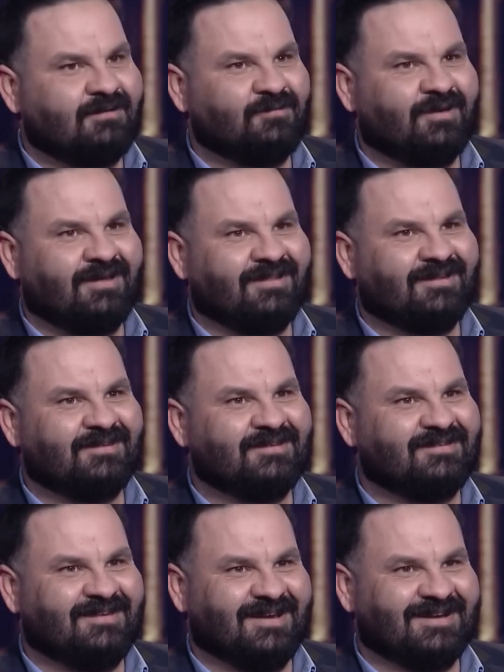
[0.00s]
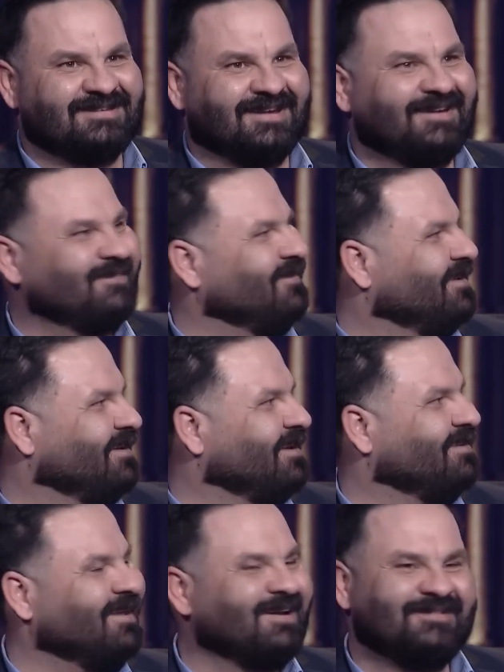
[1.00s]
شويه ضد السياسه
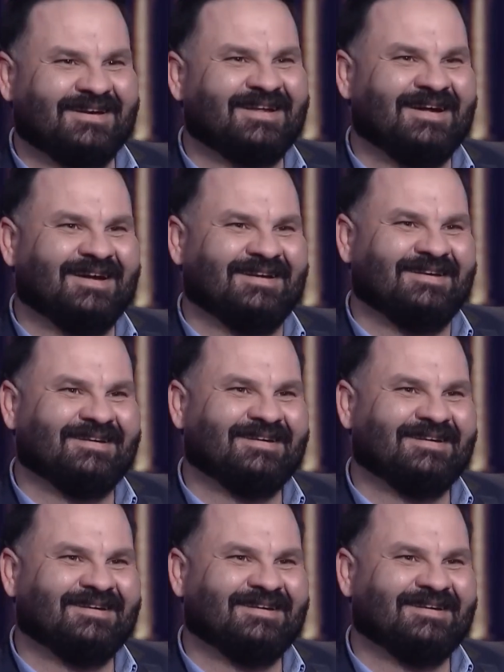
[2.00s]
فاختار من القائل